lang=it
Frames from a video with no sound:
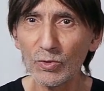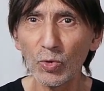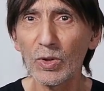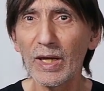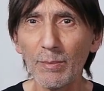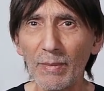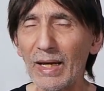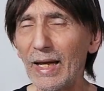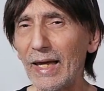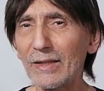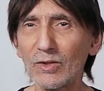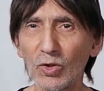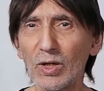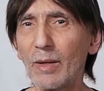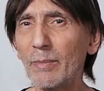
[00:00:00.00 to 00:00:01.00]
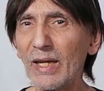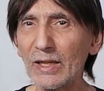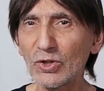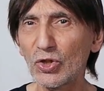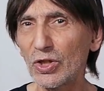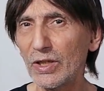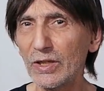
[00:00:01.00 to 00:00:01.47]
tu che mi hai letto la mia
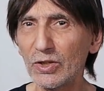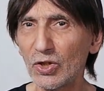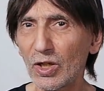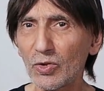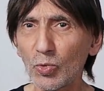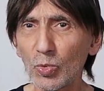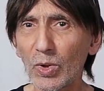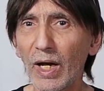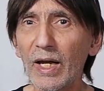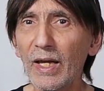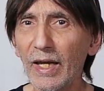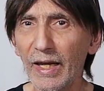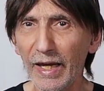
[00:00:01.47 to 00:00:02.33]
sceneggiatura